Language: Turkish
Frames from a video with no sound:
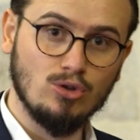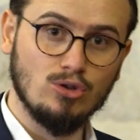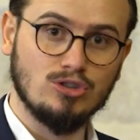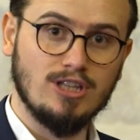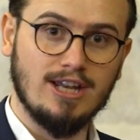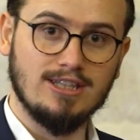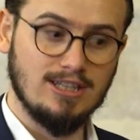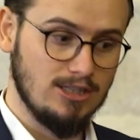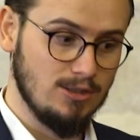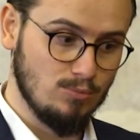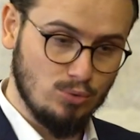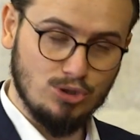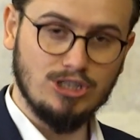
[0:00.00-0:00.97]

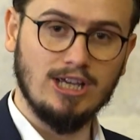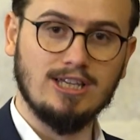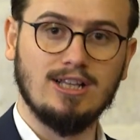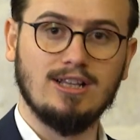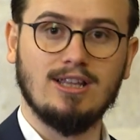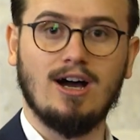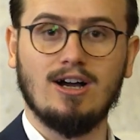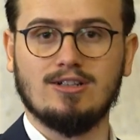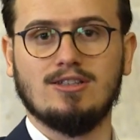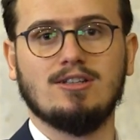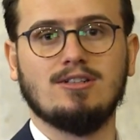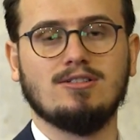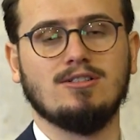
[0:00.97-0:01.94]
gösterdiğini bu şekilde
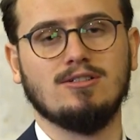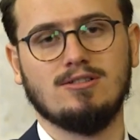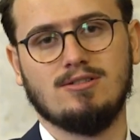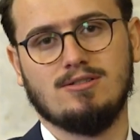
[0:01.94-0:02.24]
aktarırdı.